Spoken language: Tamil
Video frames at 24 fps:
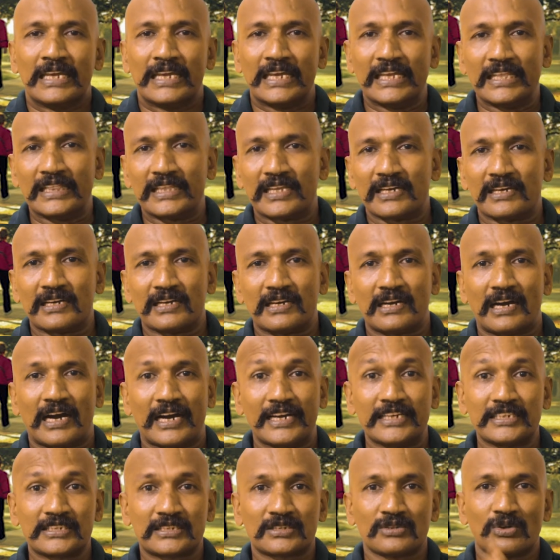இந்த
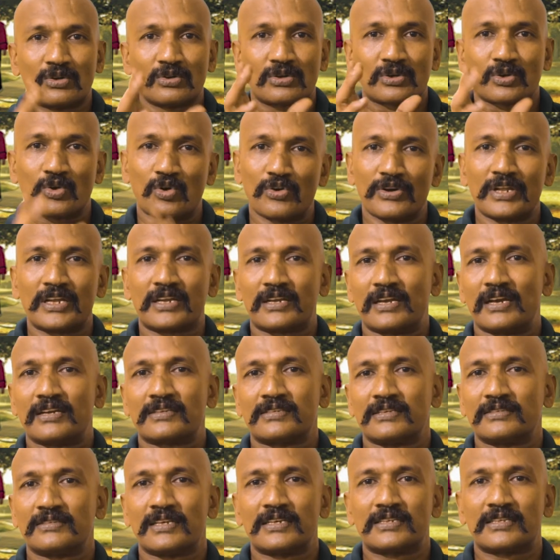ஐசோடோனிக்
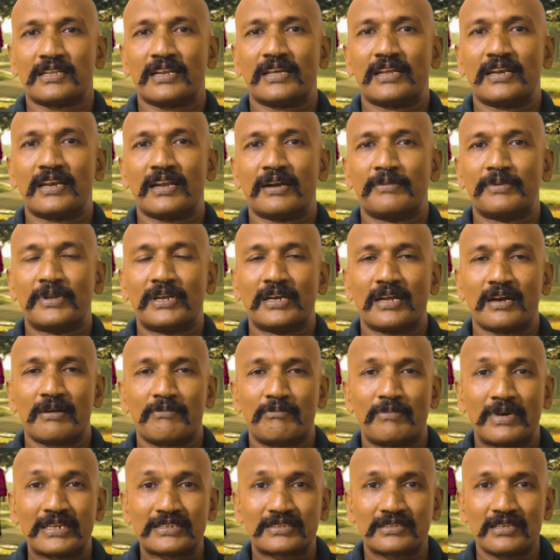எக்ஸசைஸில் என்ன அப்படின்னா
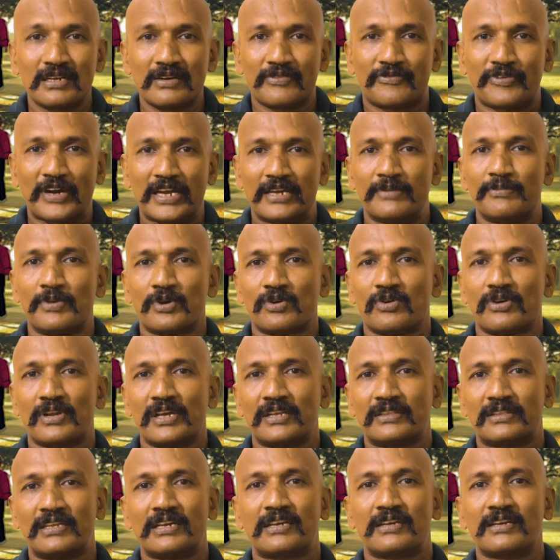மசில்
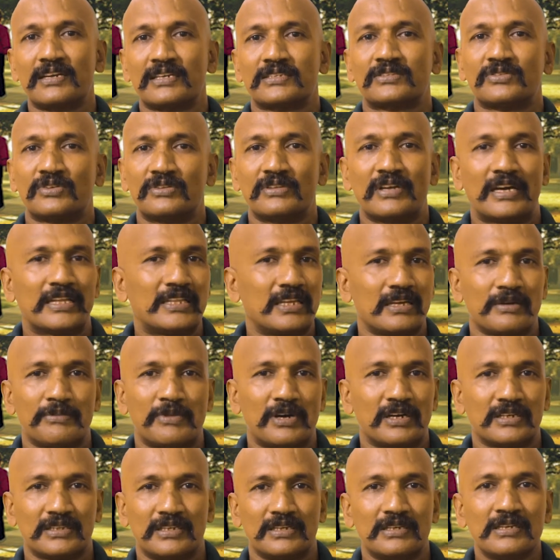ஃபைபருடைய திக்னஸ் வந்து
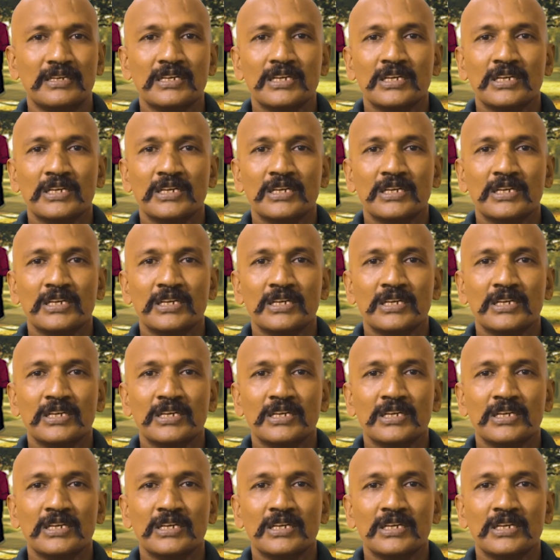அதிகமாகுது